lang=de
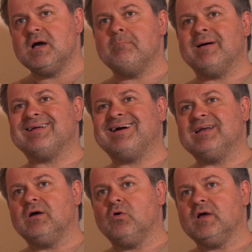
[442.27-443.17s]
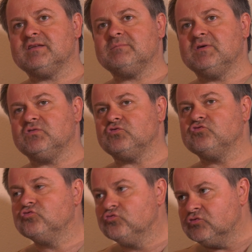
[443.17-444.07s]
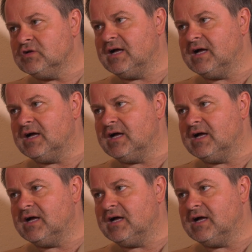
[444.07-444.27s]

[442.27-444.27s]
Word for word: Man kann auch erstmal so tun,